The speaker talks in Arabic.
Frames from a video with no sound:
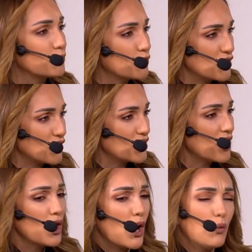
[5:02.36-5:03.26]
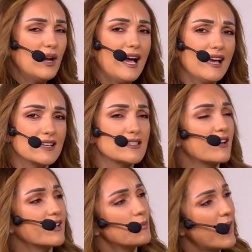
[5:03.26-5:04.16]
مزعجة والحياة
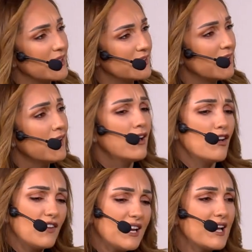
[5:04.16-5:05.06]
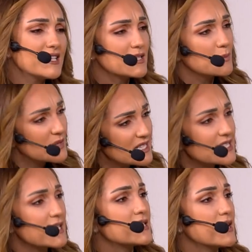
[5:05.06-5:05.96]
صارت باردة فالناس
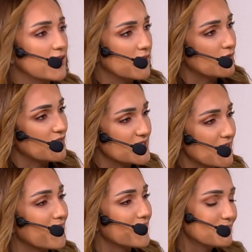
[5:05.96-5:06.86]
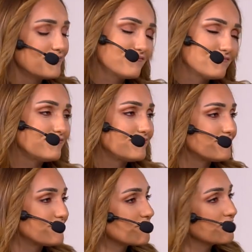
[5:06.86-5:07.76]
تستسهل الانفصال تستسهل الانفصال
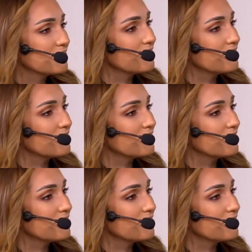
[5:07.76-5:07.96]
بس رهوفتي